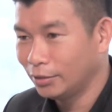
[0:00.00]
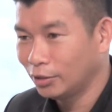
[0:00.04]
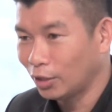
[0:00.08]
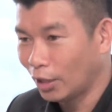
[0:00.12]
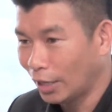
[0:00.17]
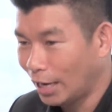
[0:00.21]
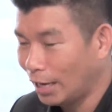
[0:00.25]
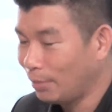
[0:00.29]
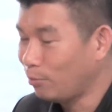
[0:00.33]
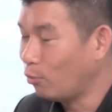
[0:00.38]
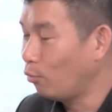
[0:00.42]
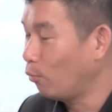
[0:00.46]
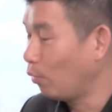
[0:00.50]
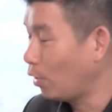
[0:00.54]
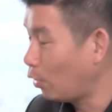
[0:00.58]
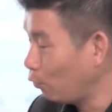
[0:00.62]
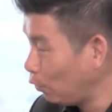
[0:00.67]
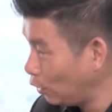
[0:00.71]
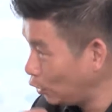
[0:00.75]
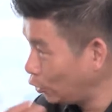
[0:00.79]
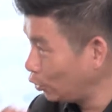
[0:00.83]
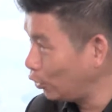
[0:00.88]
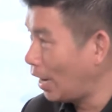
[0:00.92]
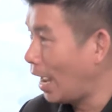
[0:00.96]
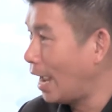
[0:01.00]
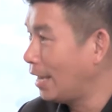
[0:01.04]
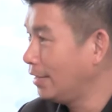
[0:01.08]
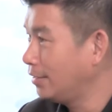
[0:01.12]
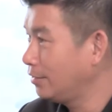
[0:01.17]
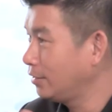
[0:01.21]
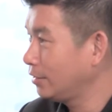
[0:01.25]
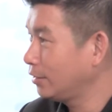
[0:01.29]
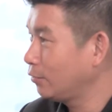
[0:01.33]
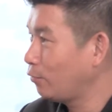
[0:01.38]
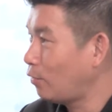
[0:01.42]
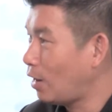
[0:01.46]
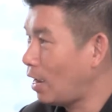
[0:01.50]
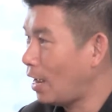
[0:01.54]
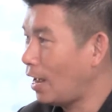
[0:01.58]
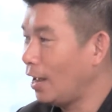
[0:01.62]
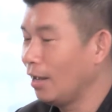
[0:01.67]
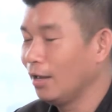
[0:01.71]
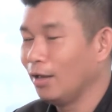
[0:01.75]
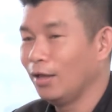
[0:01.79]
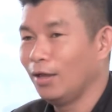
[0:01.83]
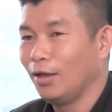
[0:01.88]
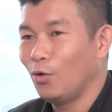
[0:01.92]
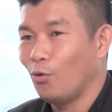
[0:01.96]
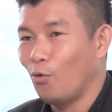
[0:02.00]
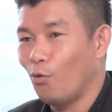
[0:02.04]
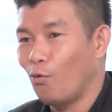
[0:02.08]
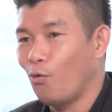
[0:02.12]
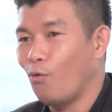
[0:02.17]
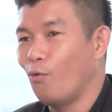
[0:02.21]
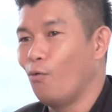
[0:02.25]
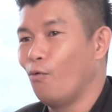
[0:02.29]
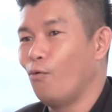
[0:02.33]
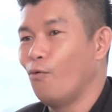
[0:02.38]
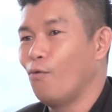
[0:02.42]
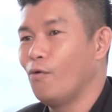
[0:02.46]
ตอนนั้นผมก็วิชวลไลซ์ว่าโอ้โห